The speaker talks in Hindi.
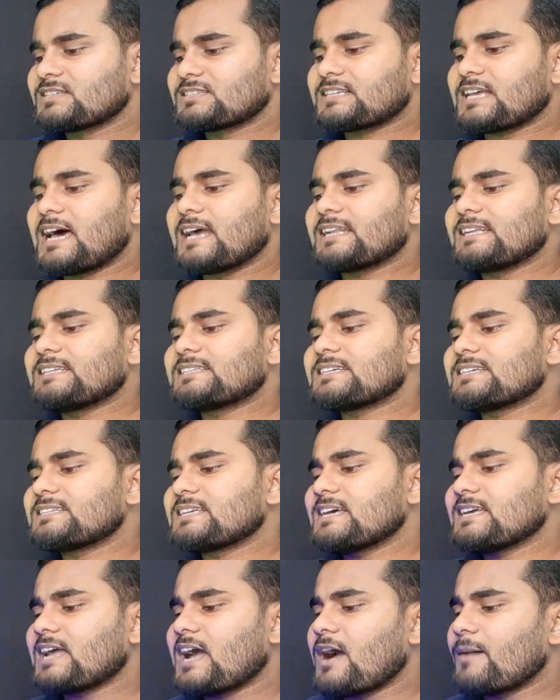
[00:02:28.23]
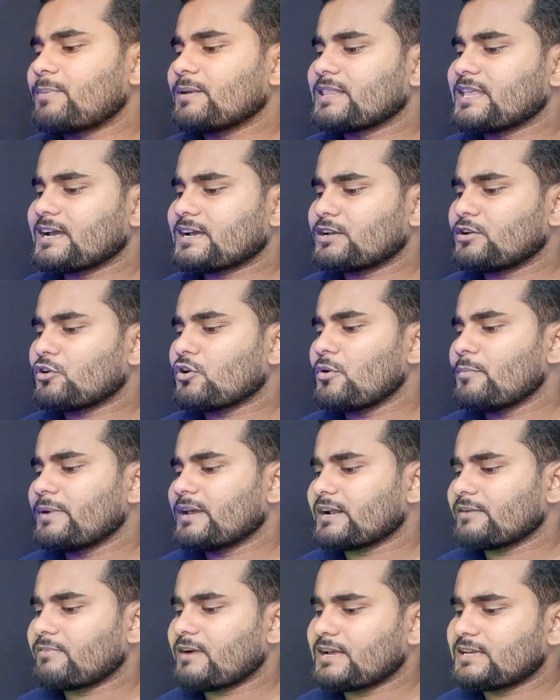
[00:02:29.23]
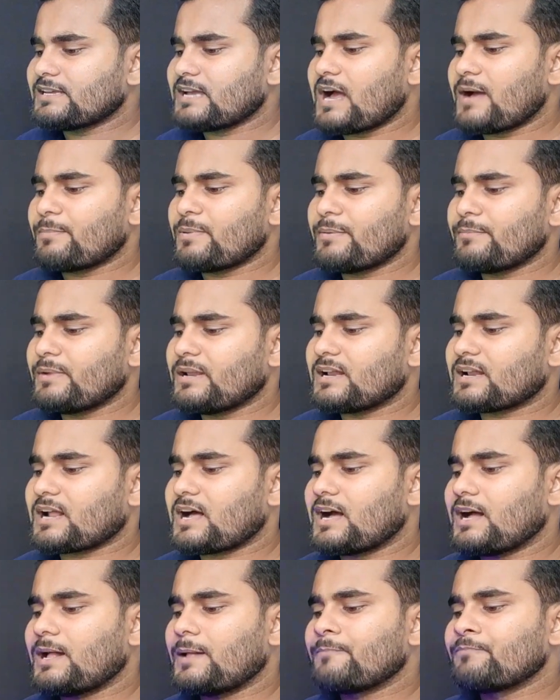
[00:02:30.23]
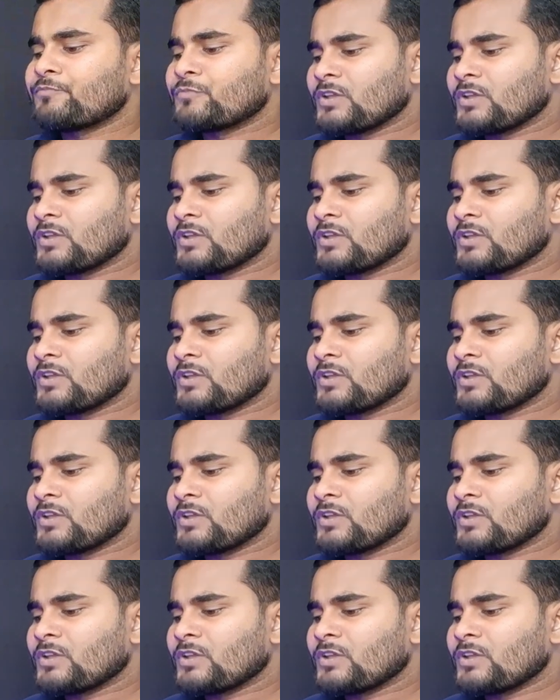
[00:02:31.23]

सारी चीज़ें यहाँ पे देखने को मेरे भाई यहाँ पे मिल रहा है